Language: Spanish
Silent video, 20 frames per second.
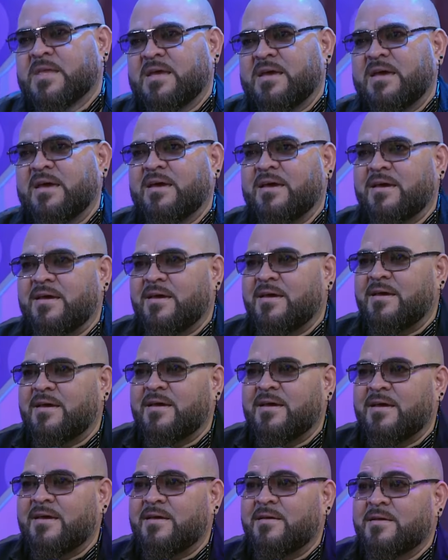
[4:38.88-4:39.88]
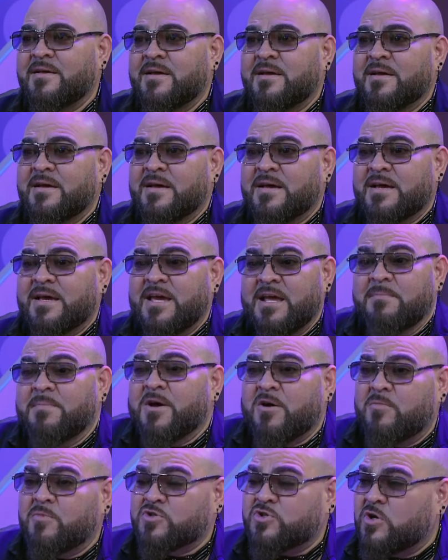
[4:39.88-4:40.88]
eh,
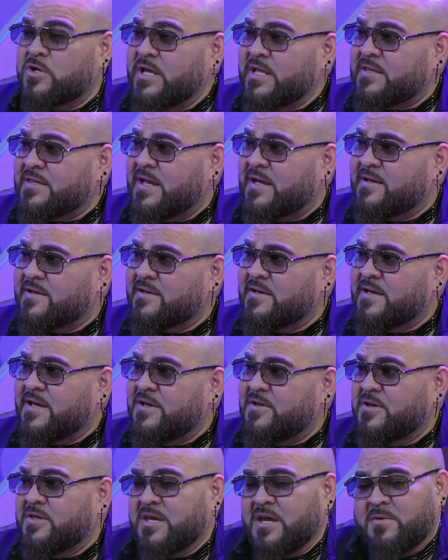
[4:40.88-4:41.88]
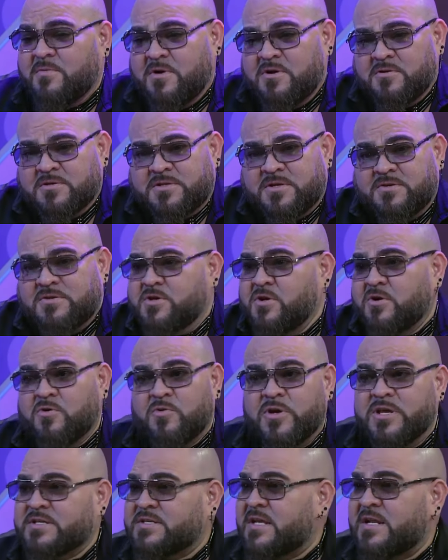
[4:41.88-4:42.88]
irme como solista. Y yo dije, bueno, si yo no
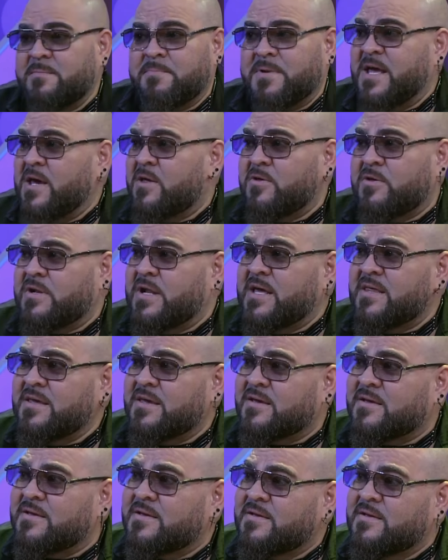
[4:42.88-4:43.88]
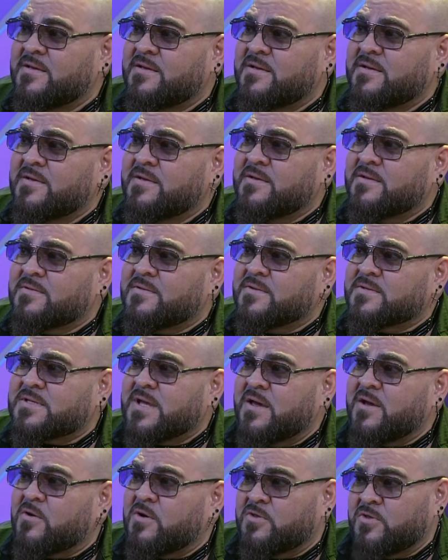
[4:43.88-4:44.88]
voy a ser empleado de nadie. claro.
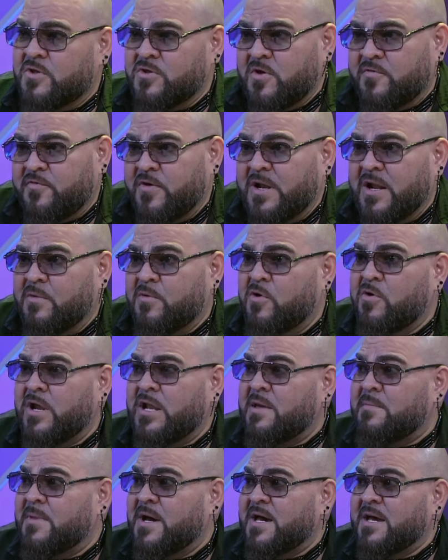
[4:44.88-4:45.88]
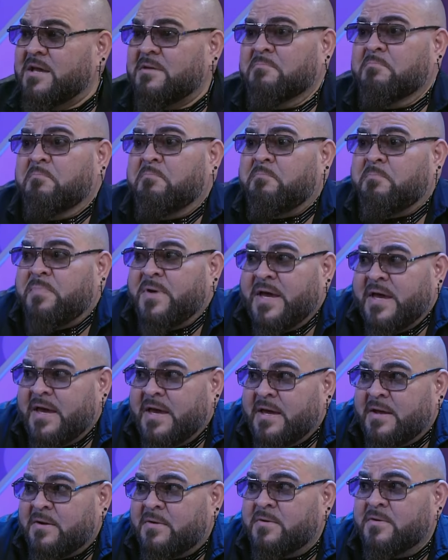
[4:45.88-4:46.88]
Cuando yo fui la voz y la imagen.
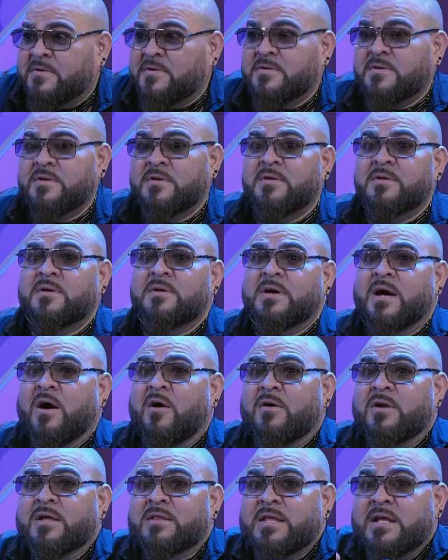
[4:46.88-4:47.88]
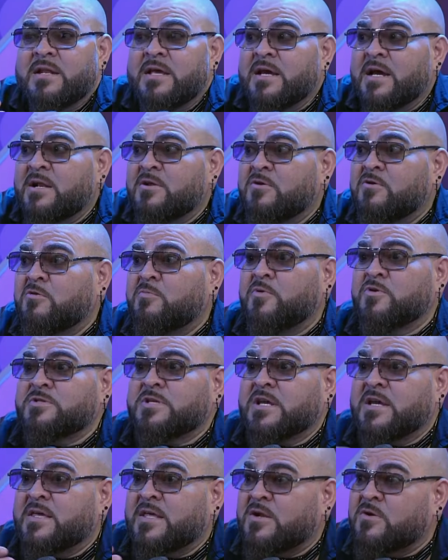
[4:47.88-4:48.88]
Pero Ahora tenían el grupo,
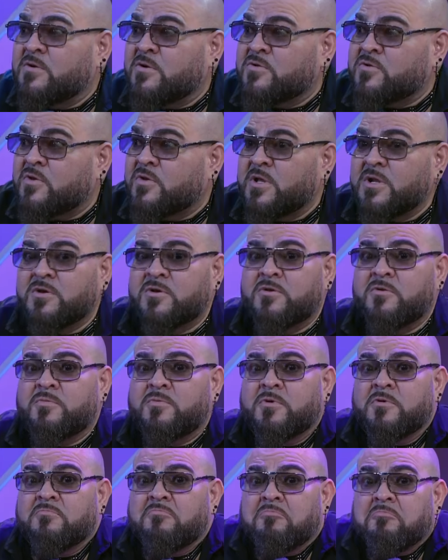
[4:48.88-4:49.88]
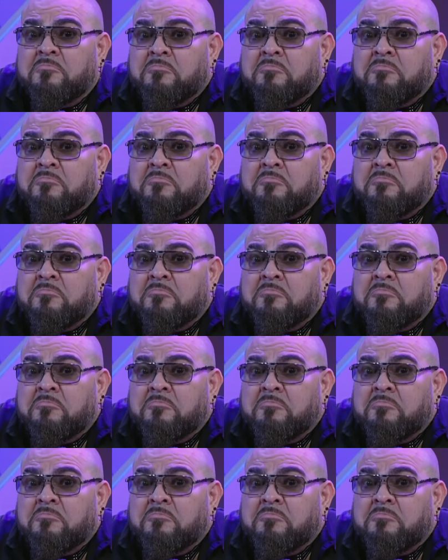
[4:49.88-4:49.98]
se quedaron con todo el grupo.